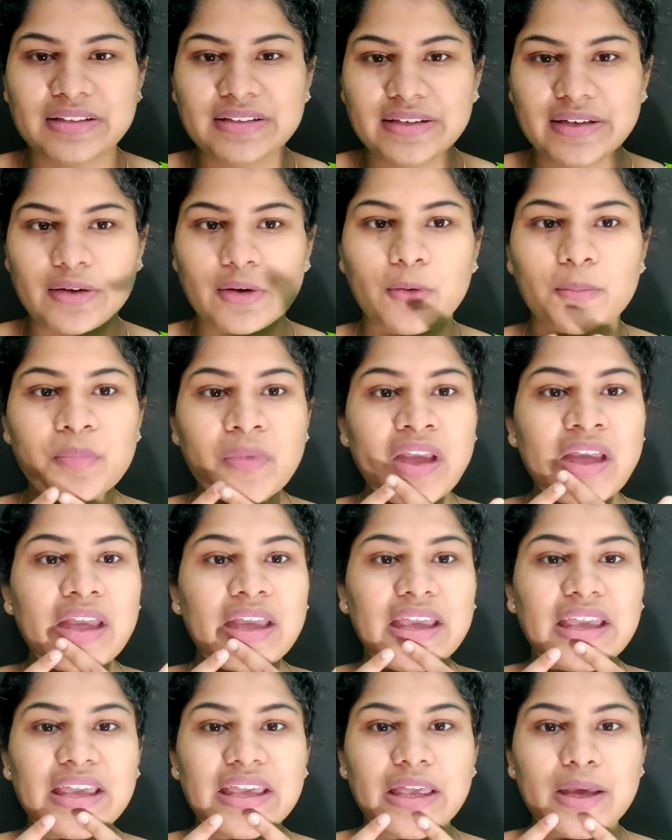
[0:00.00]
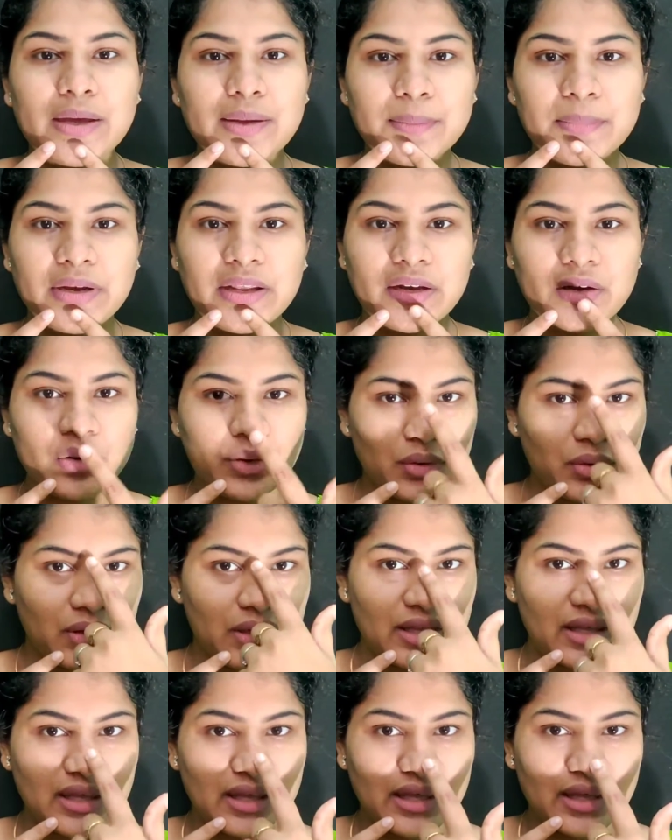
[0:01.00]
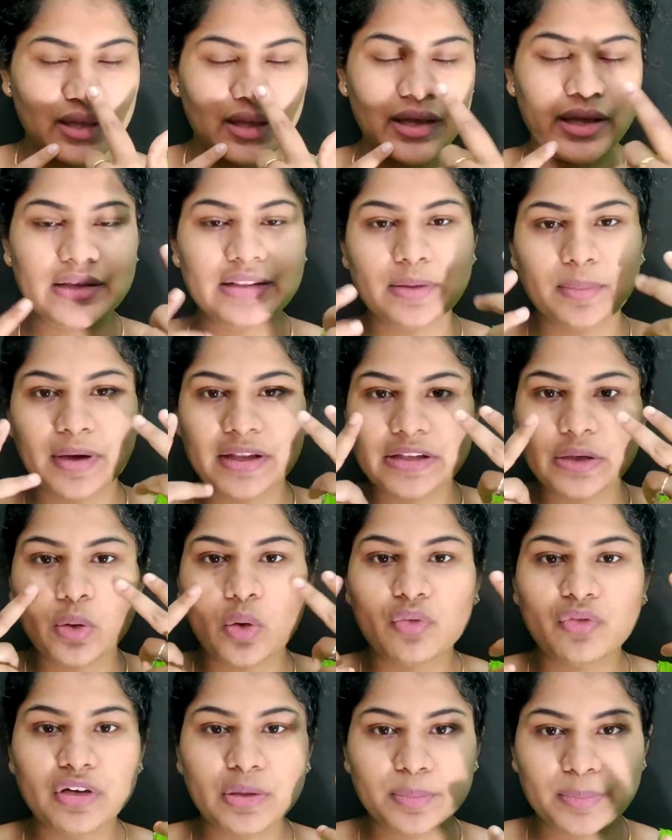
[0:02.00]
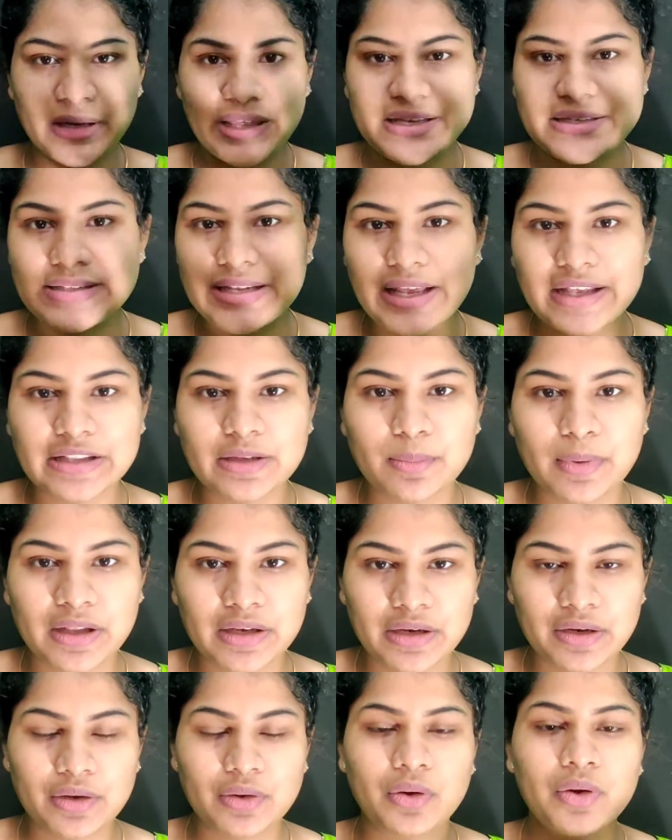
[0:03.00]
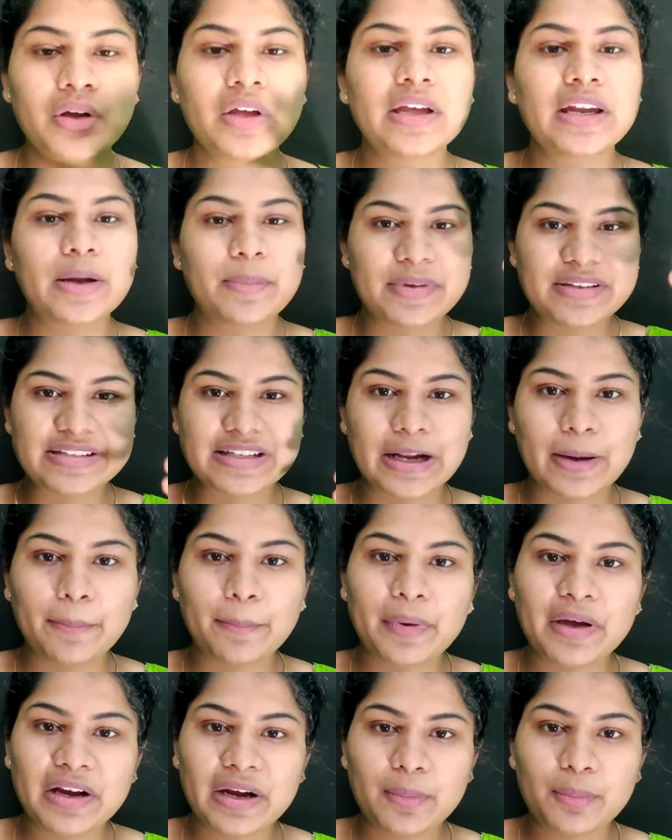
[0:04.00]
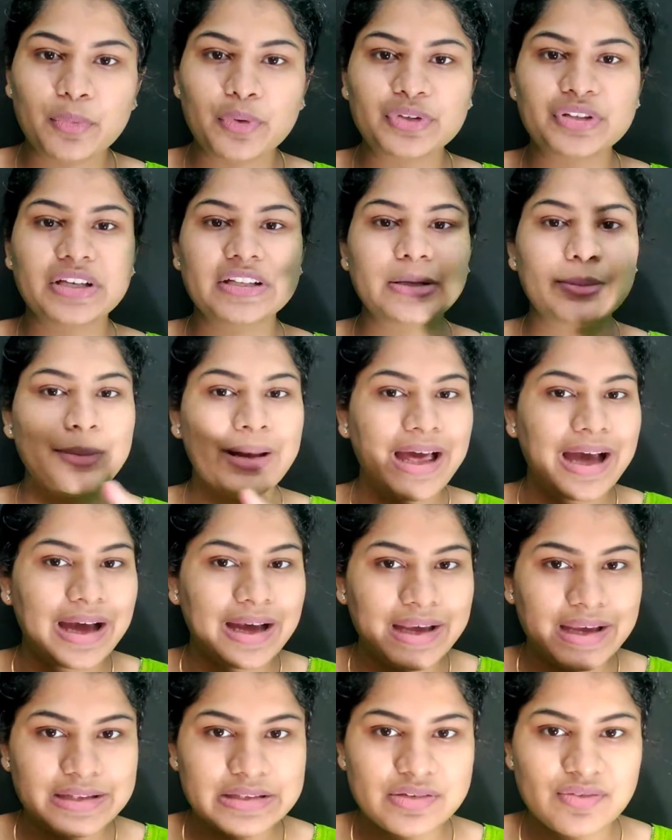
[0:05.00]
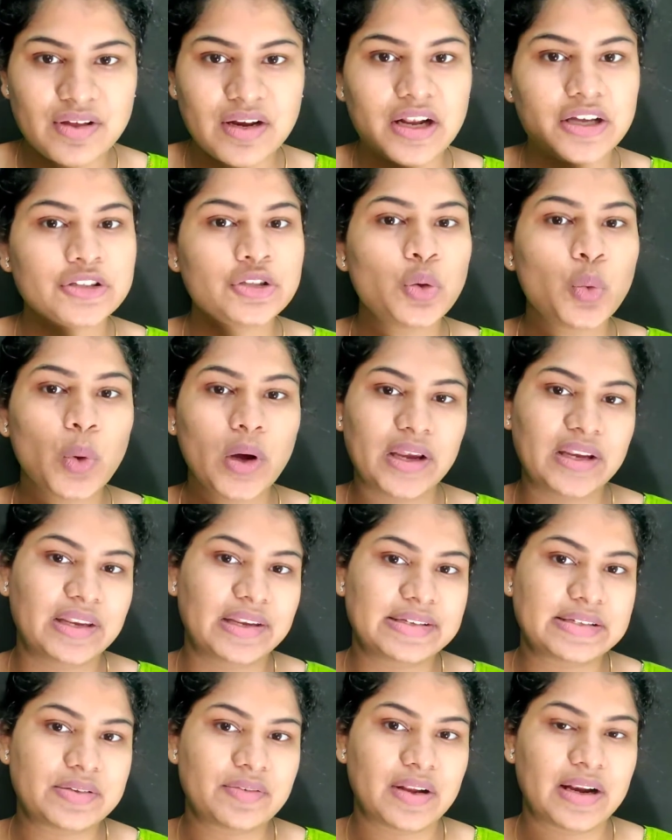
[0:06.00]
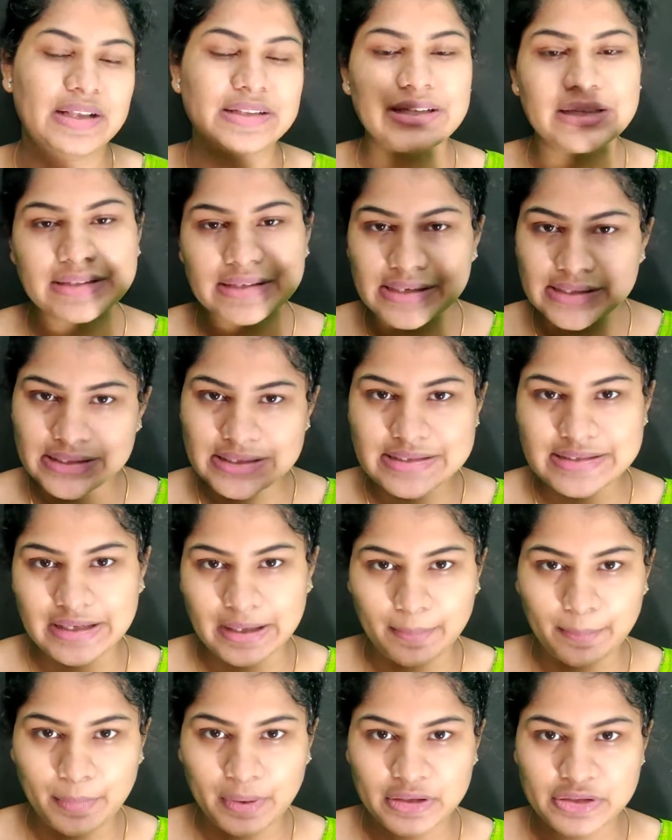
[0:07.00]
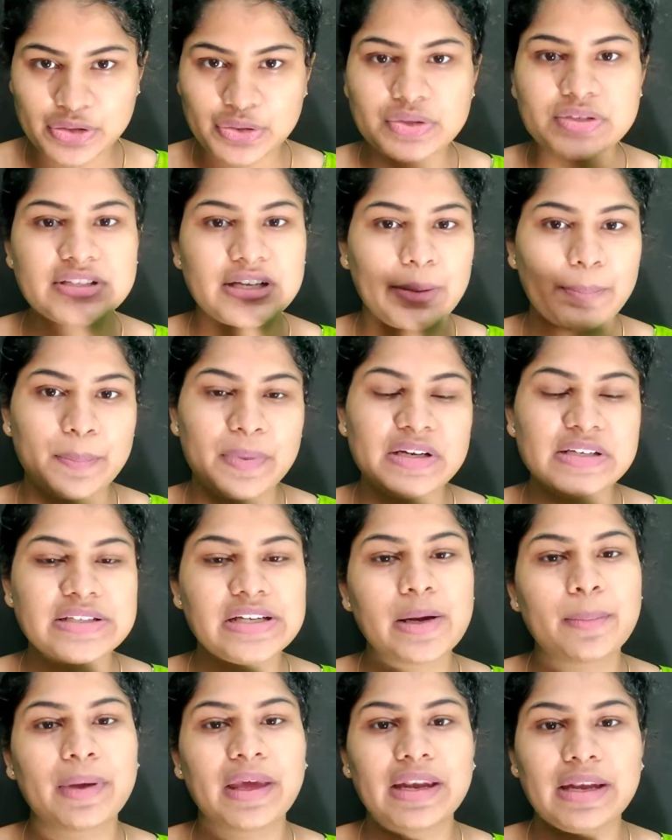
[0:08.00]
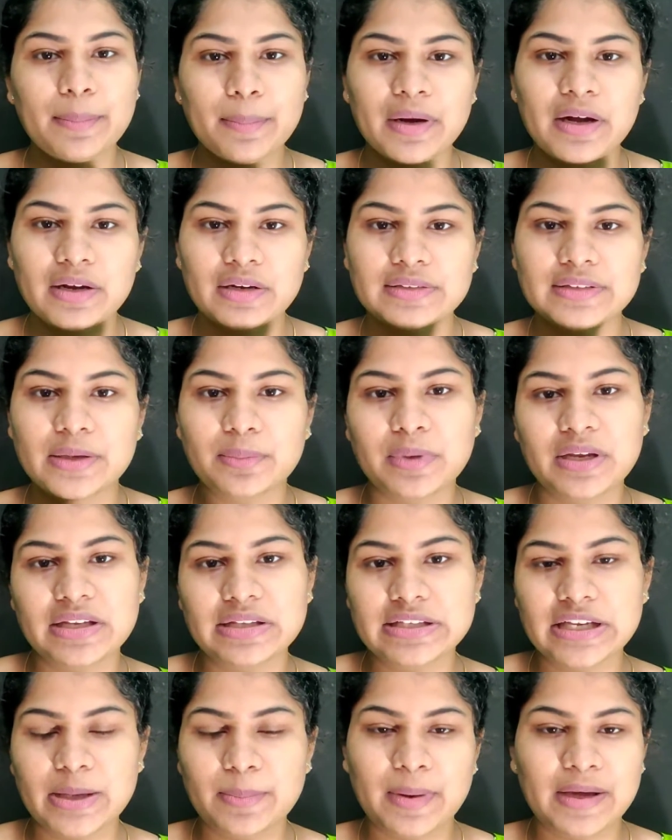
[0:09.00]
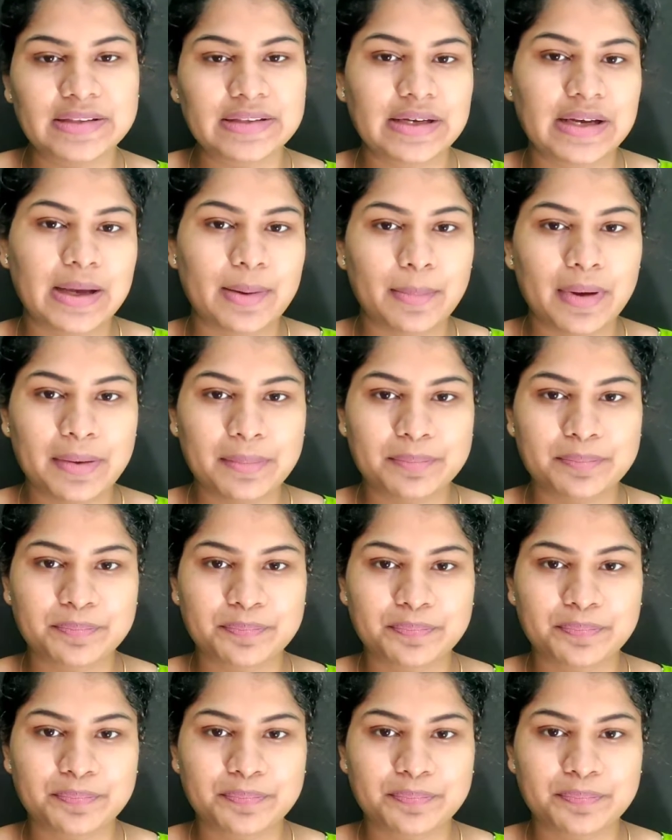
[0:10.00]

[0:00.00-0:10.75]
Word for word: மாதிரி இருக்கும் இங்கே இப்படி இருக்கும் இங்கே இந்த மாதிரி ஒவ்வொரு பிளேஸ்லேயே அந்த மாதிரி இருக்கும் நம்ம ஸ்க்ரப் பண்ணும்போது அந்த பிளாக் ஹெட்ஸ் வராது ஒயிட் ஹெட்ஸ் வராது அதனால தான் ஸ்க்ரப் பண்ணுறோம் ஸ்க்ரப் பண்ணுற நம்ம என்ன பண்ணுறது அப்படின்னு சொல்லி பார்த்துடலாமா